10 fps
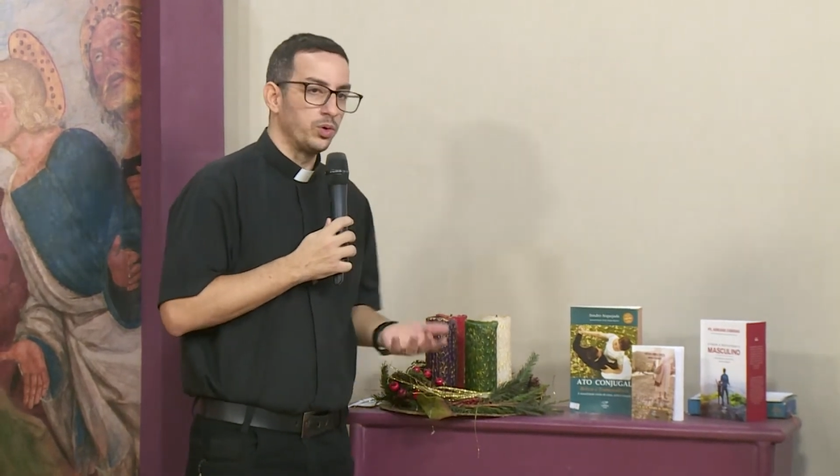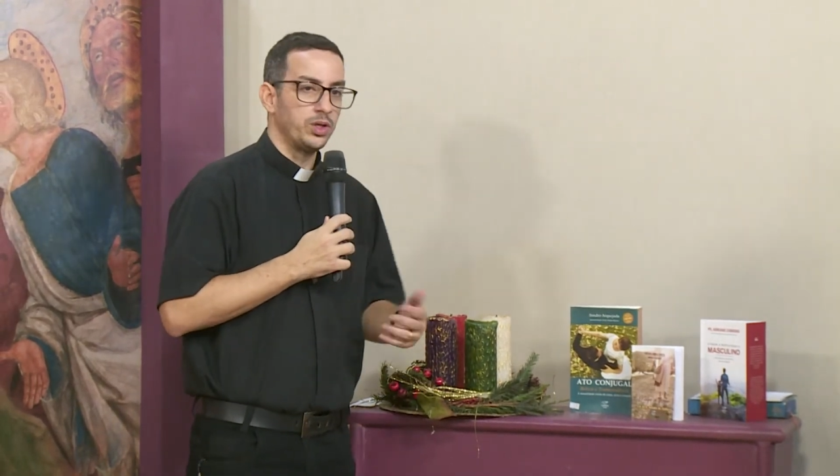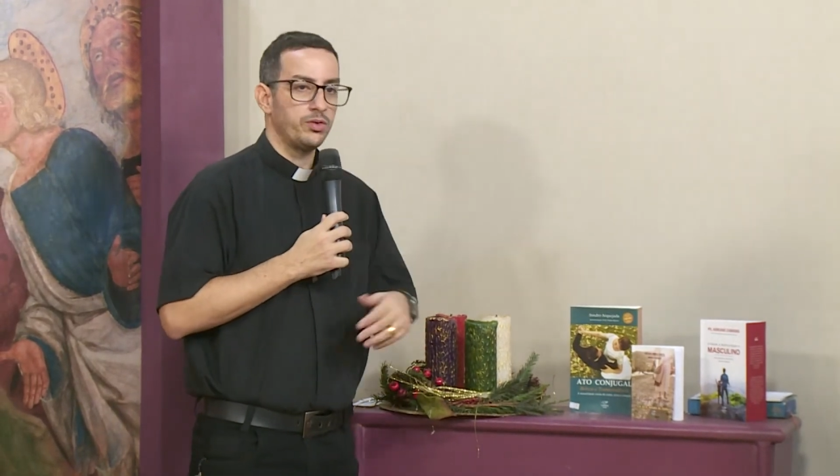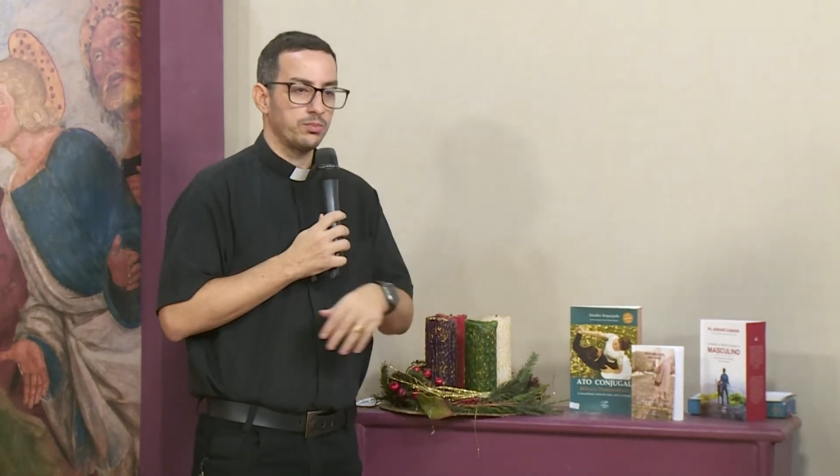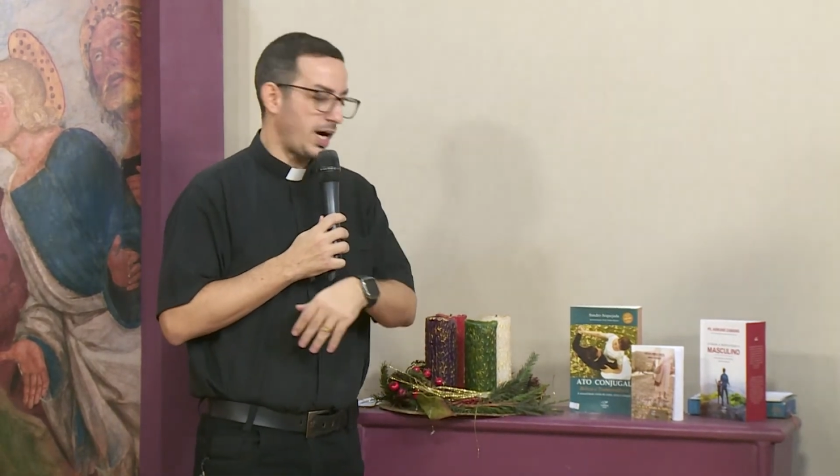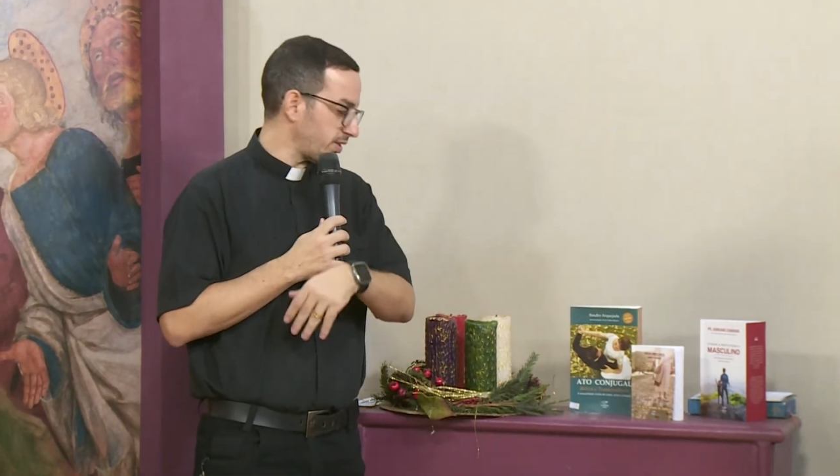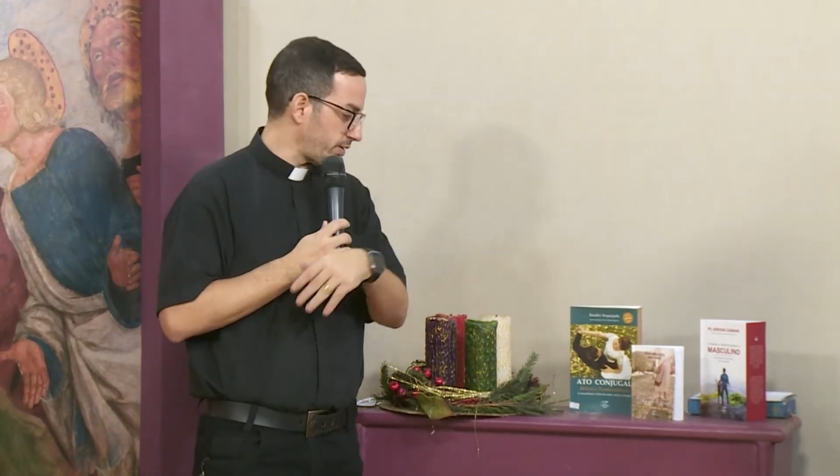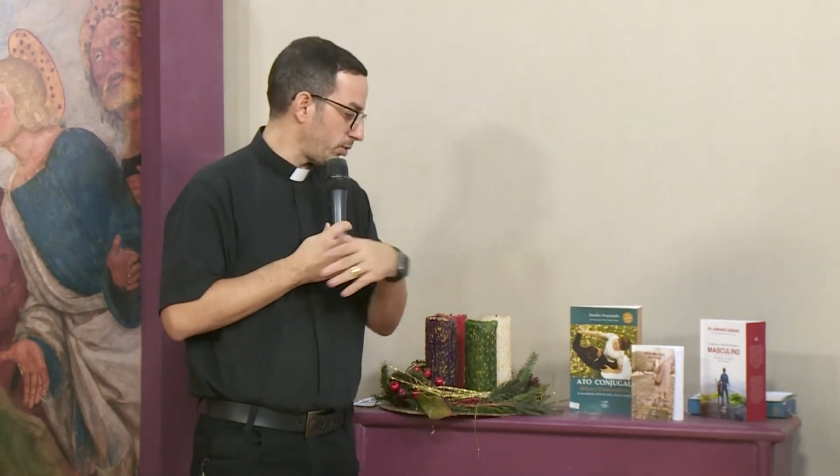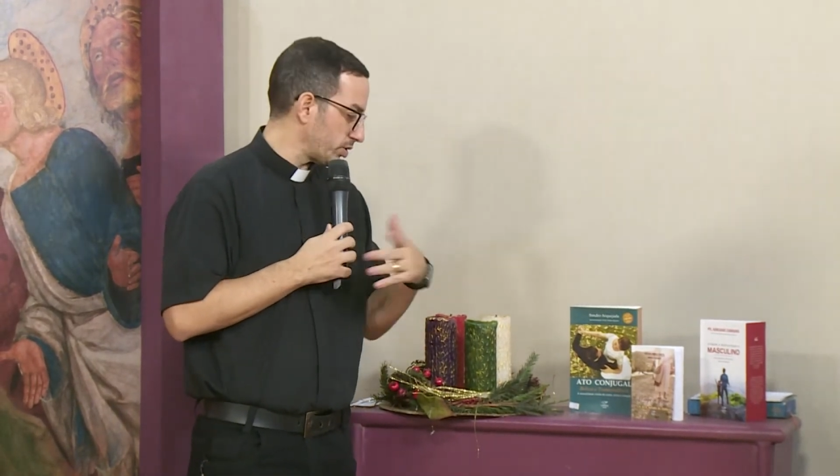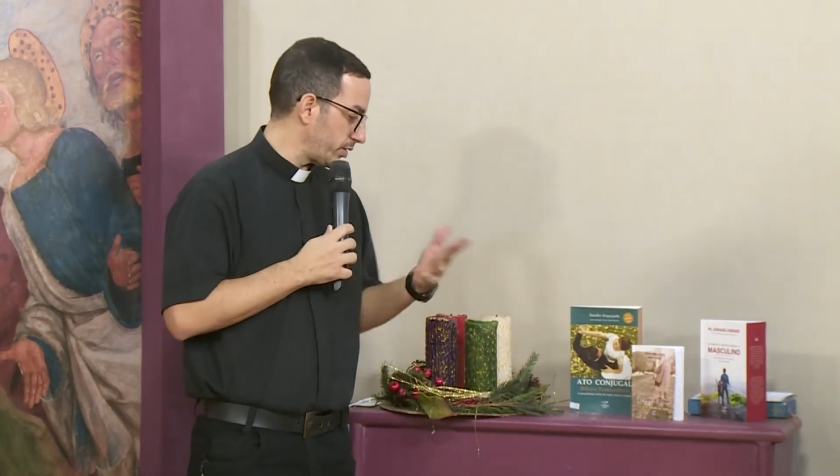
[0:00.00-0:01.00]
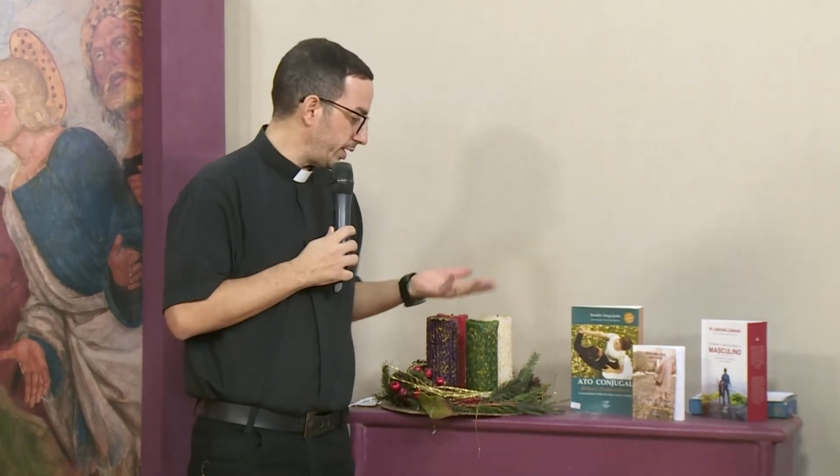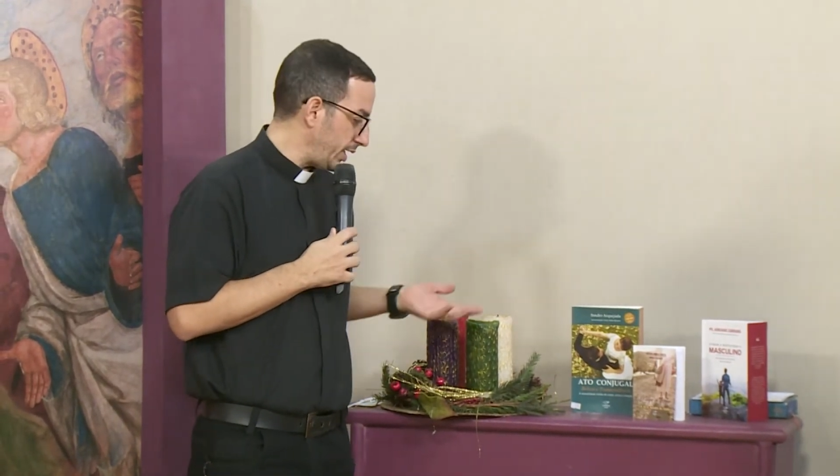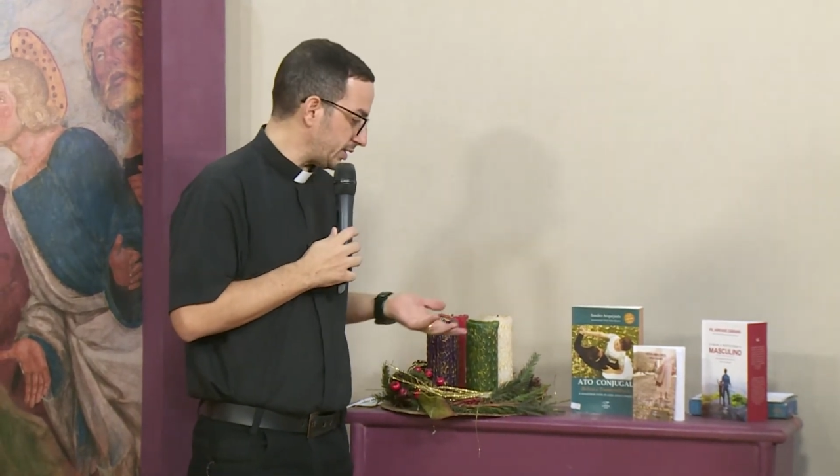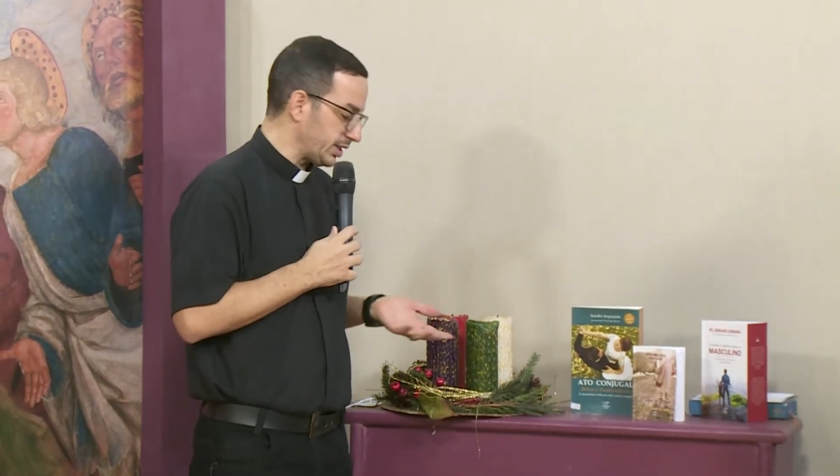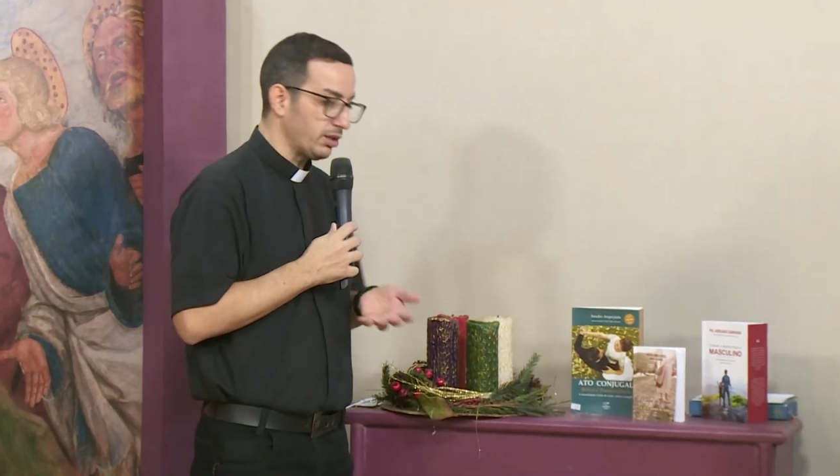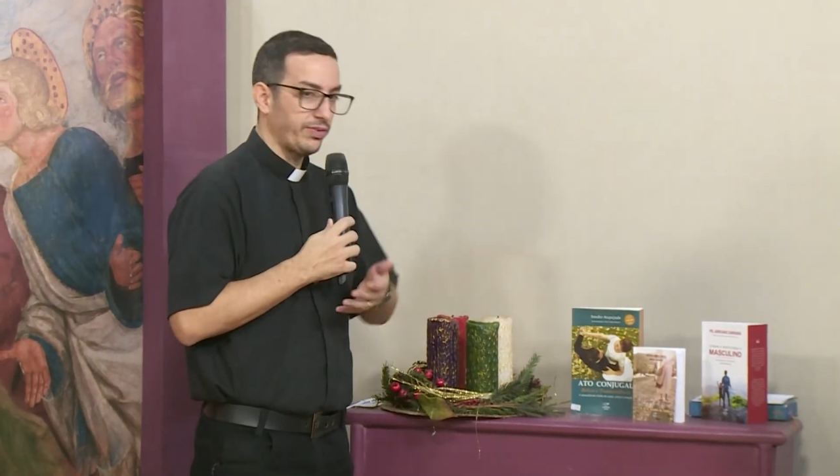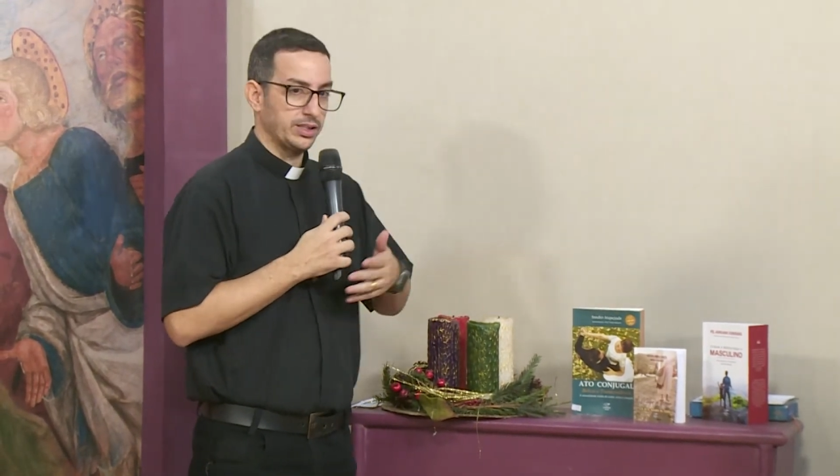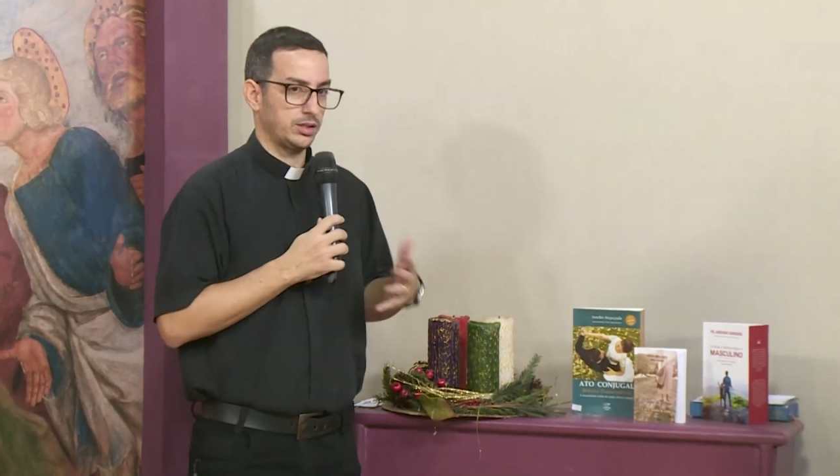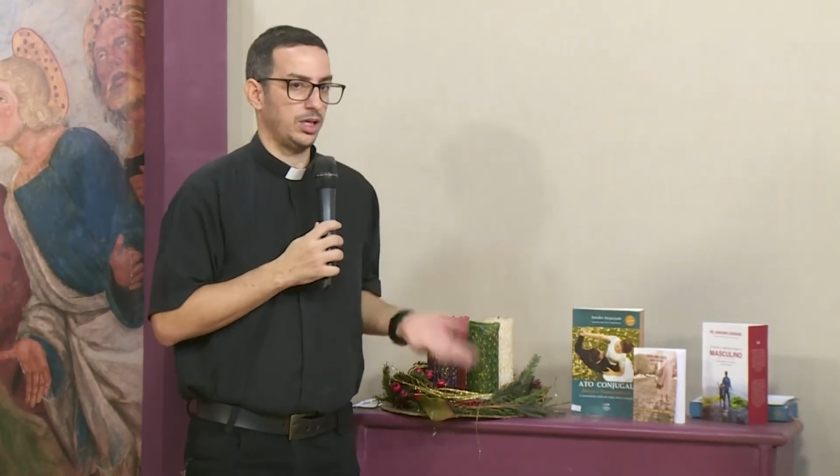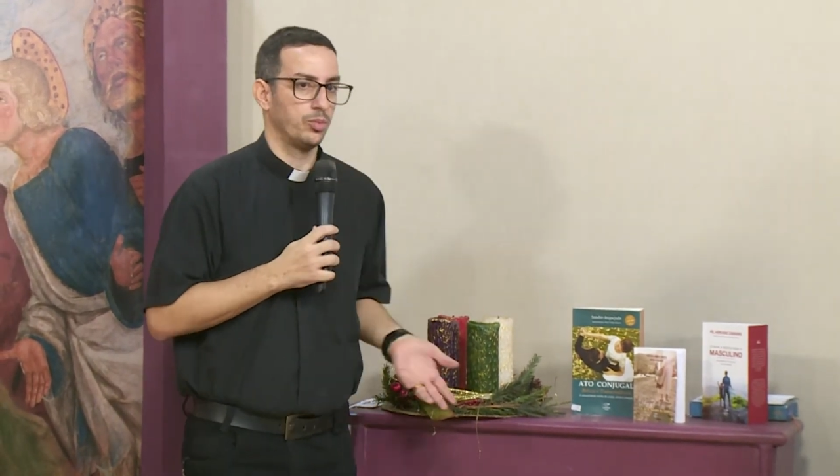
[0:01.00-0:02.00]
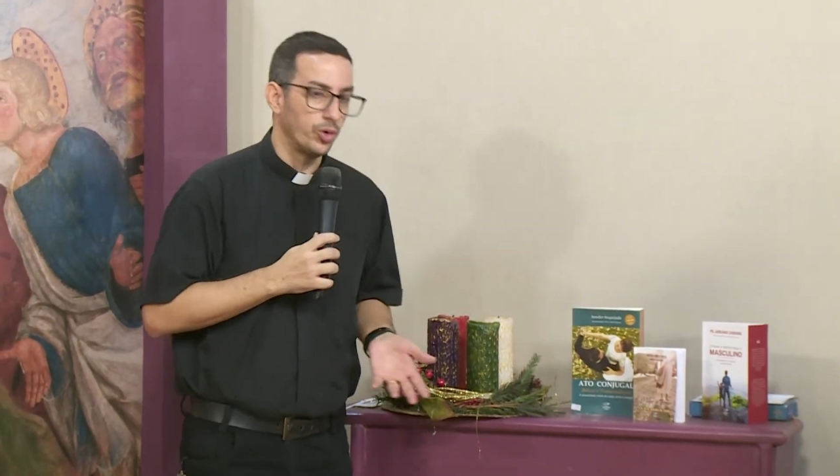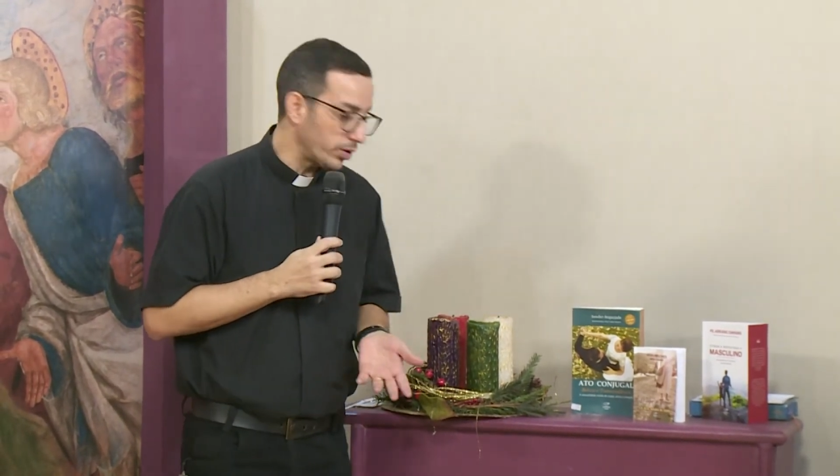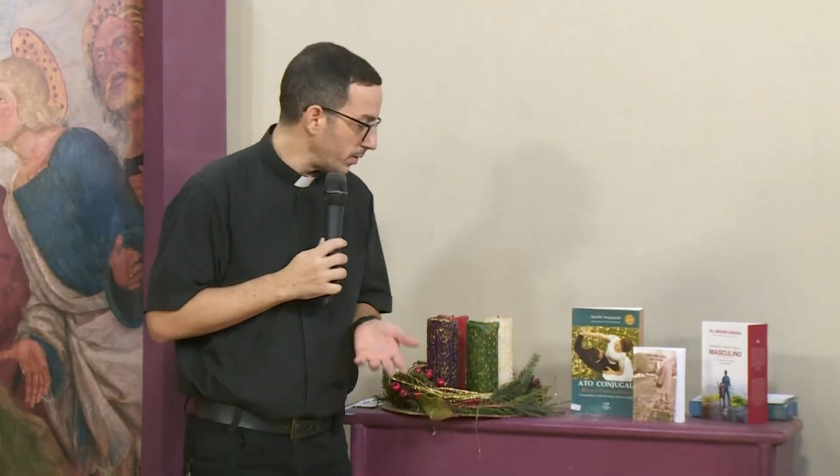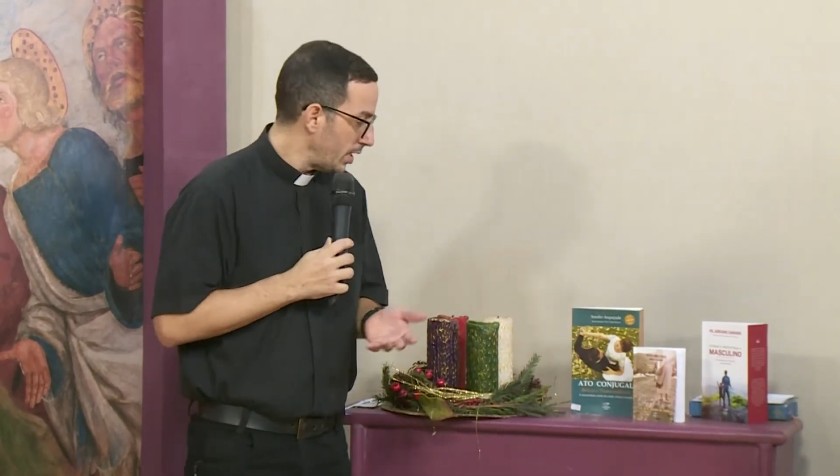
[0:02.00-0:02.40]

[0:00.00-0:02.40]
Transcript: o livro mais famosão dele, Assim que faz o namoro.